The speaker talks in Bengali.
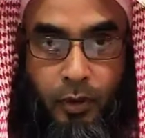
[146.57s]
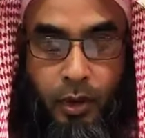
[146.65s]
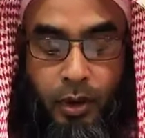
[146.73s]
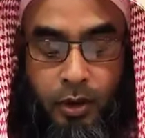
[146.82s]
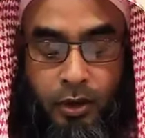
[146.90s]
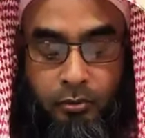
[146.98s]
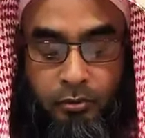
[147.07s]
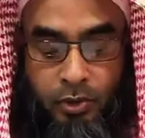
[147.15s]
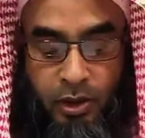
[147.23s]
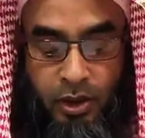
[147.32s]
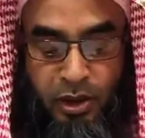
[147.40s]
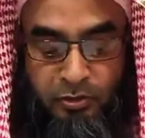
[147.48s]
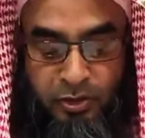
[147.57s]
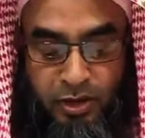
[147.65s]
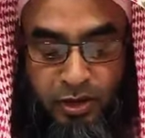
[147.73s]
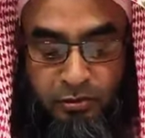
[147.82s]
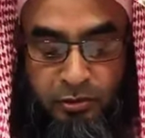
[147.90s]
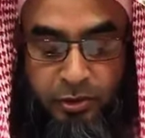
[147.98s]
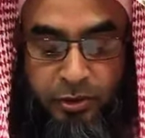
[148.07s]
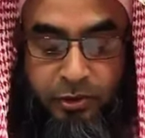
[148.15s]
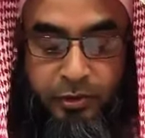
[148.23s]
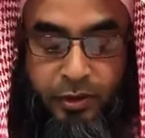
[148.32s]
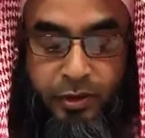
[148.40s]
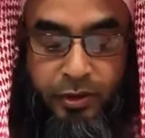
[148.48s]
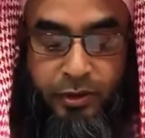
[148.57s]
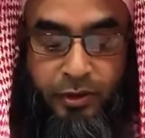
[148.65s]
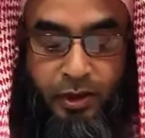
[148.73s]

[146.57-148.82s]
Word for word: আল্লাহ রব্বুল আলমিনকে ভয় করে